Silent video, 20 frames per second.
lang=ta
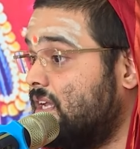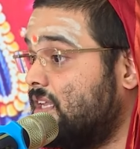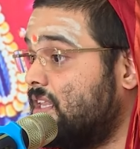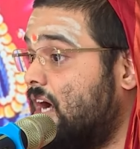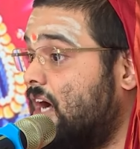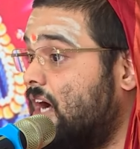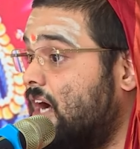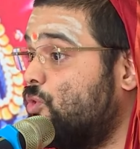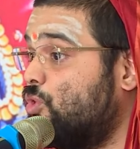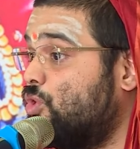
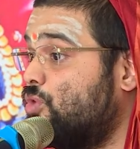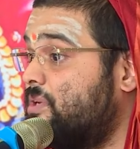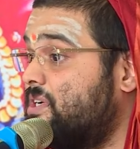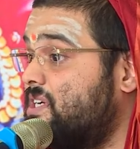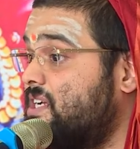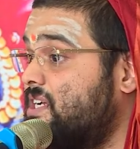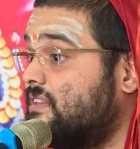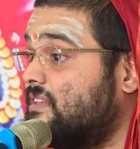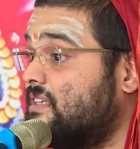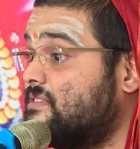ஏதான ஒரு
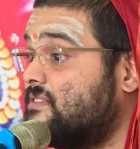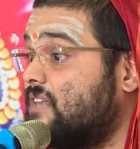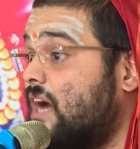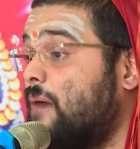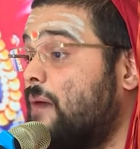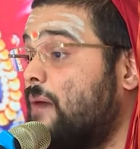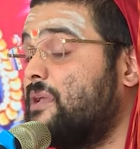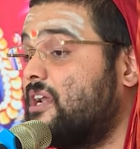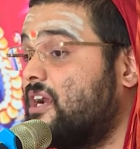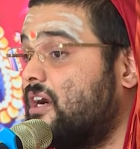விஷயத்தை
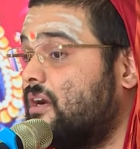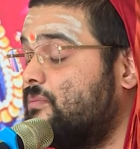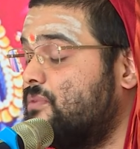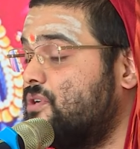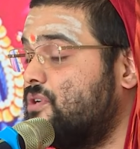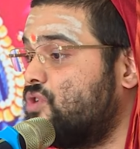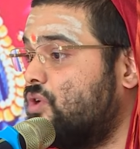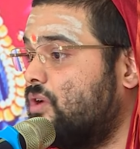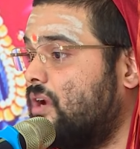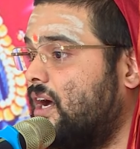
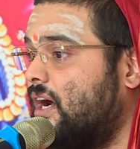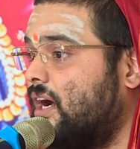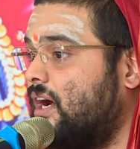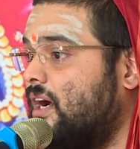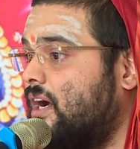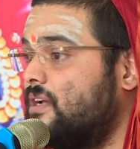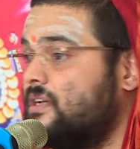ஸ்தாபிக்கணும்னு சொன்னா